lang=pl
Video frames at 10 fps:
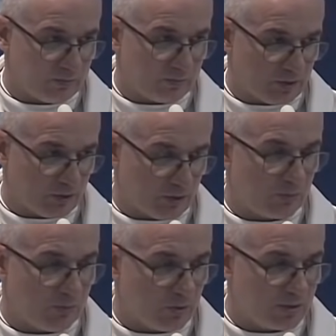tę
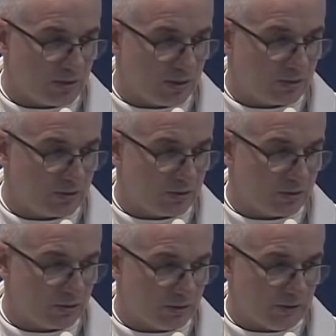
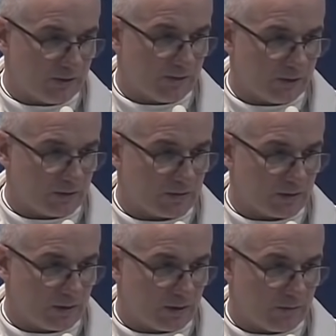postać.
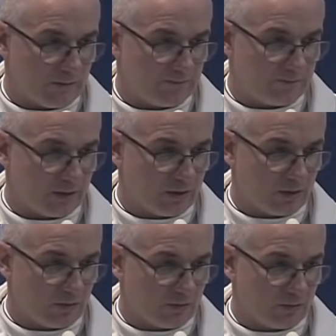Została
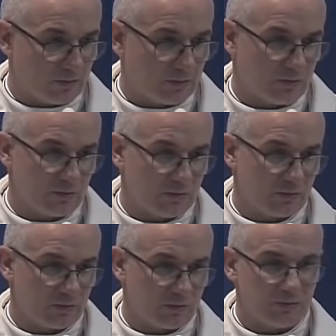
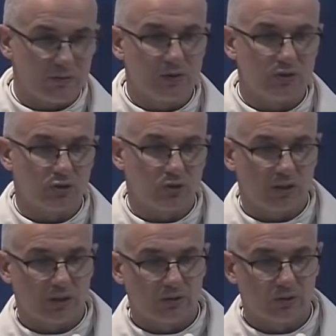
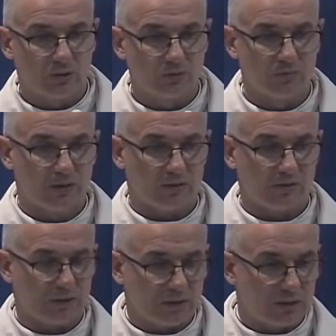wywieziona do
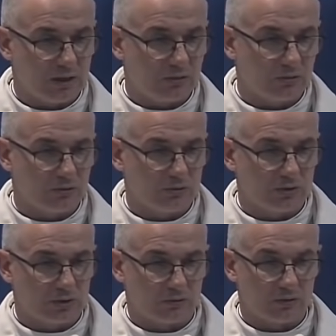warsztatu,
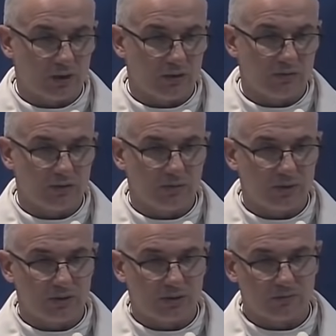gdzie w Odlewni
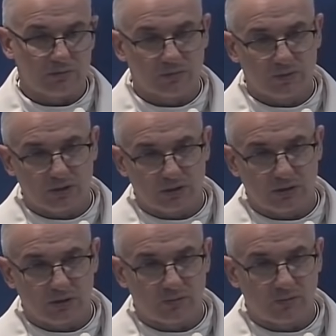będzie E,
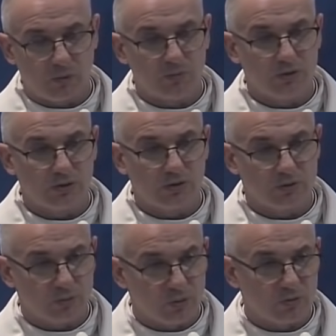ten pomnik
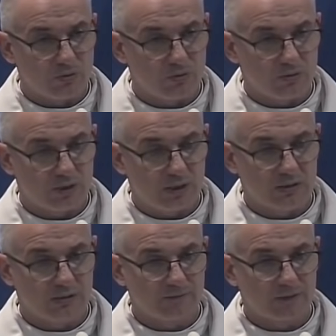z brązu odlany